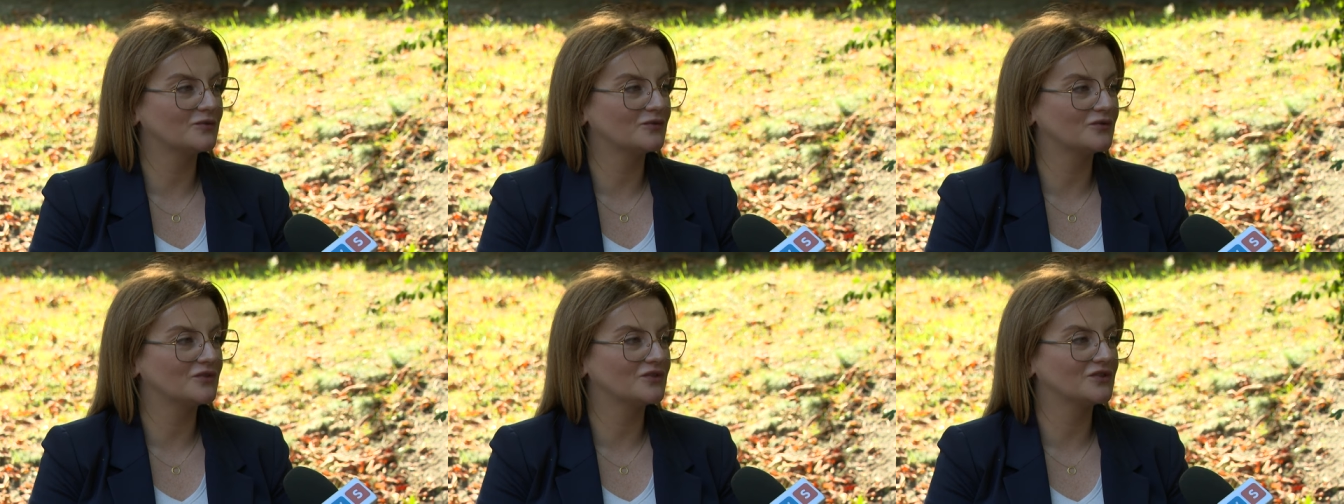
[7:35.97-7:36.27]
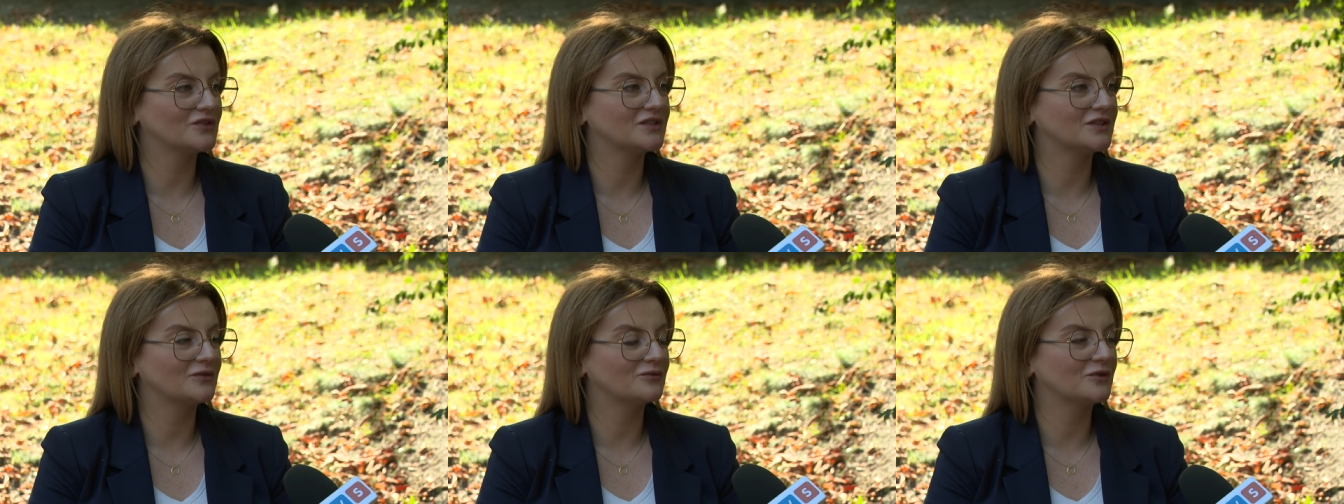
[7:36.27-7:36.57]
który
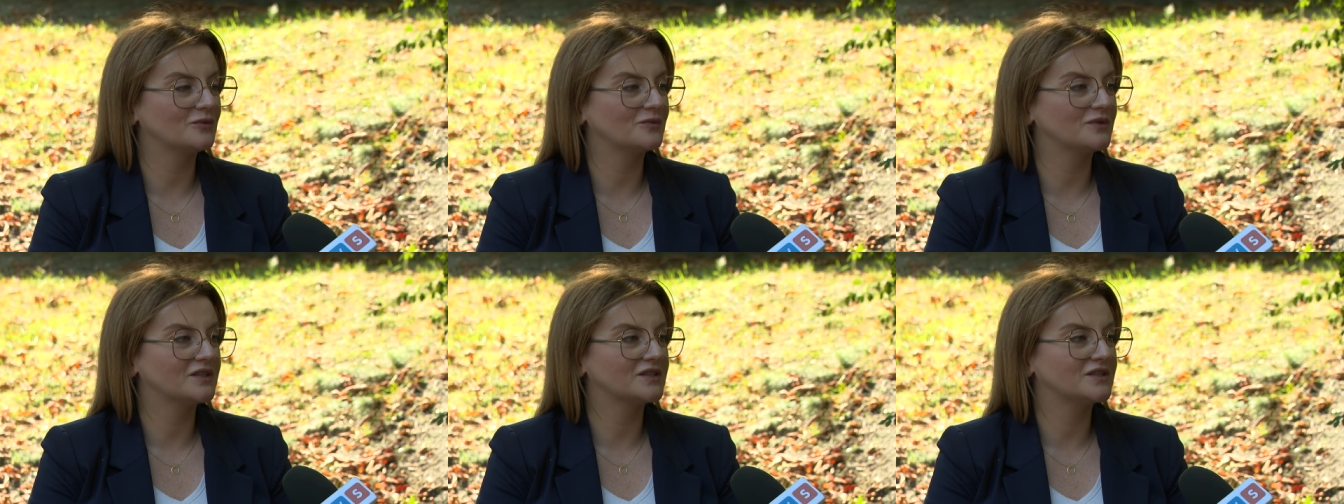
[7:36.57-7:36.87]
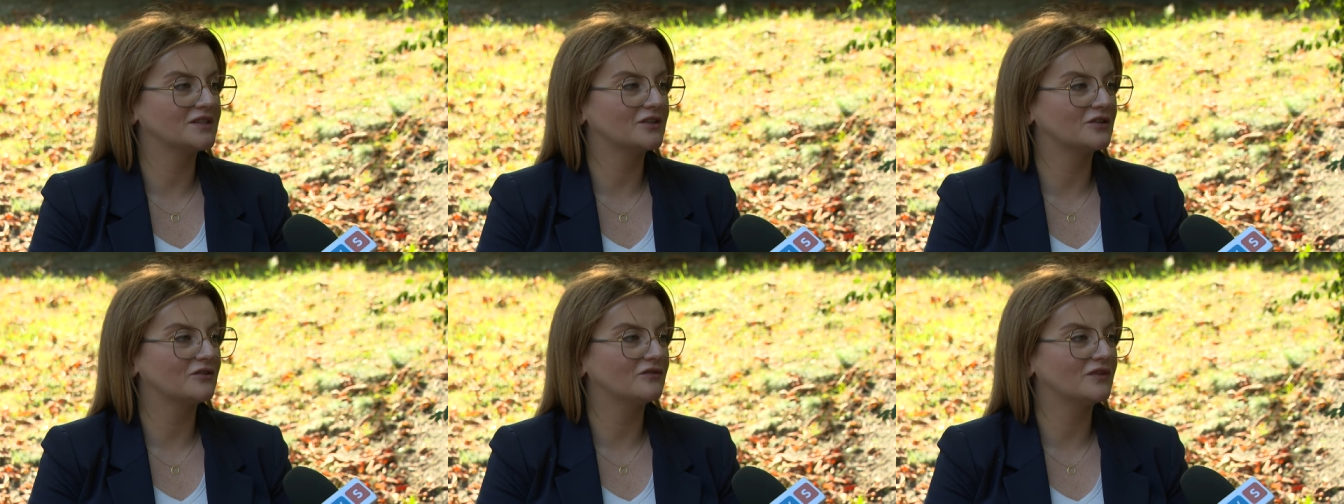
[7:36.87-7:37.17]
został do mnie
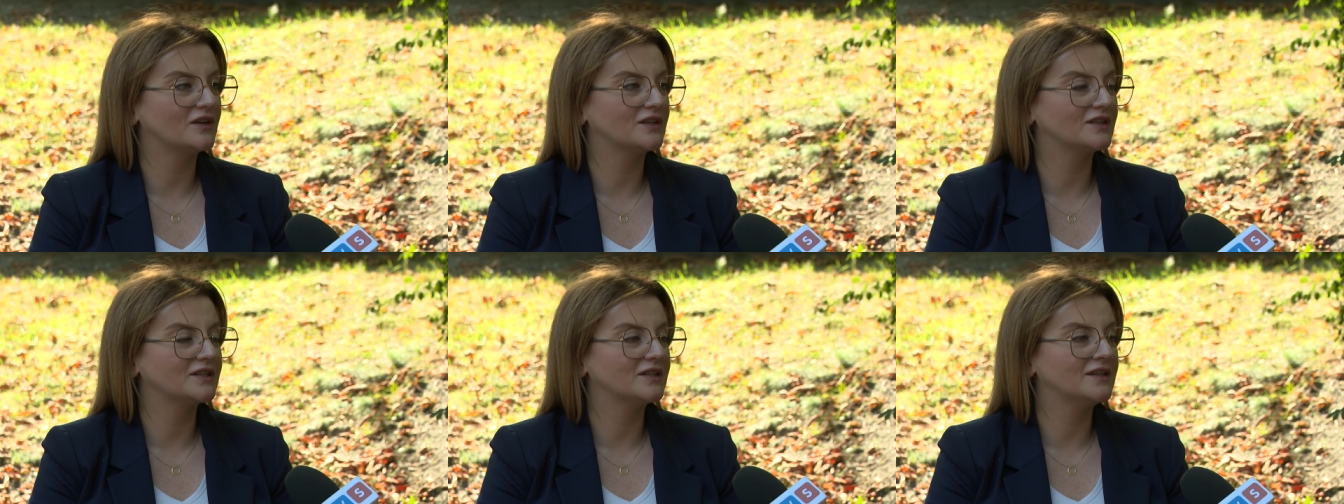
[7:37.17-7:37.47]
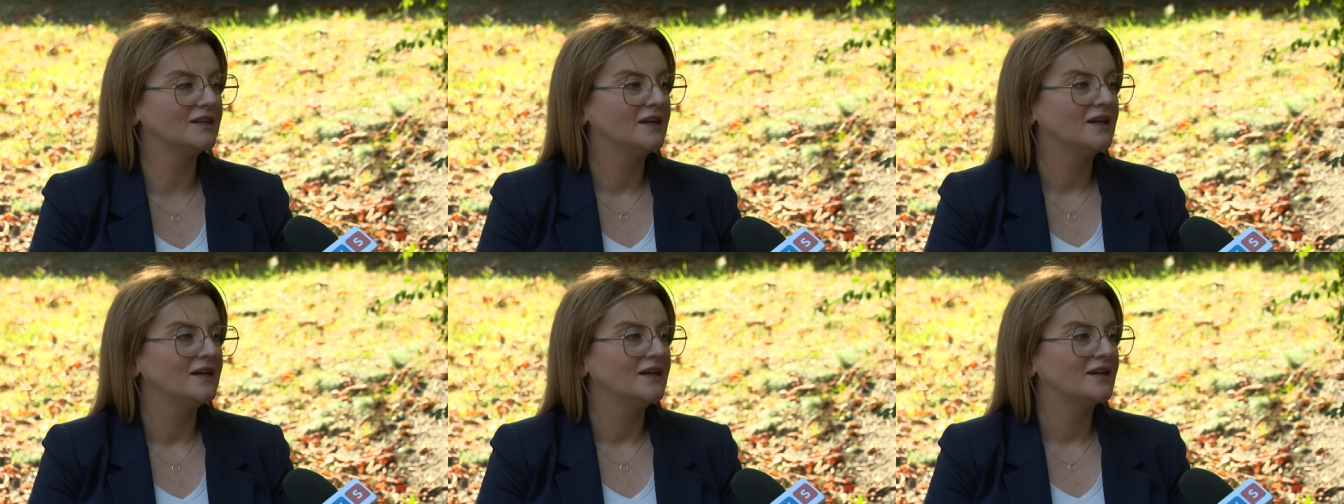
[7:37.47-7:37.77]
skierowany
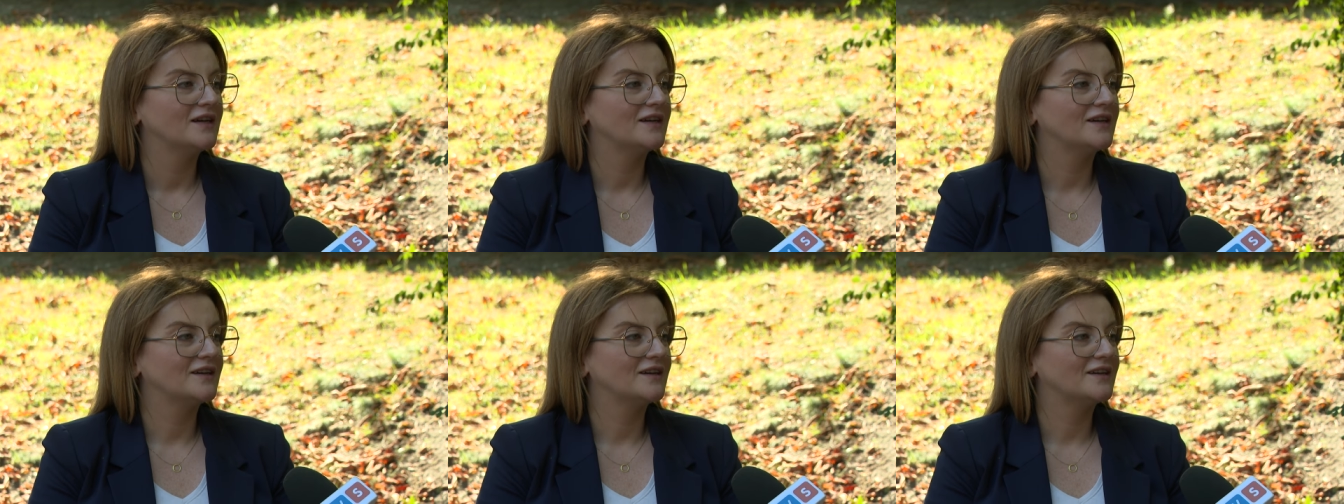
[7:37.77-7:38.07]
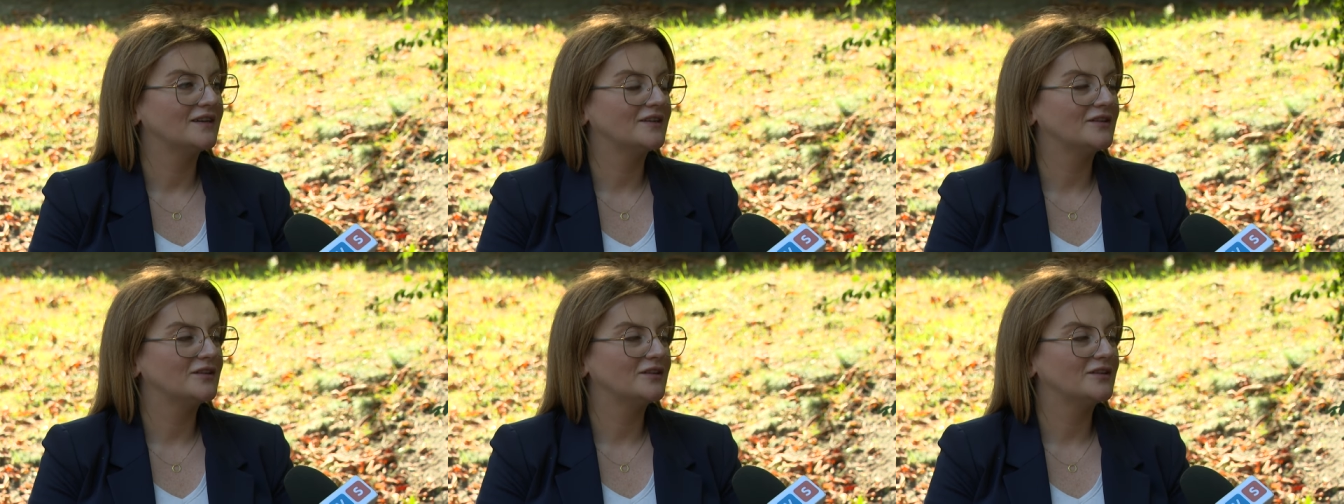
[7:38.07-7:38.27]
e,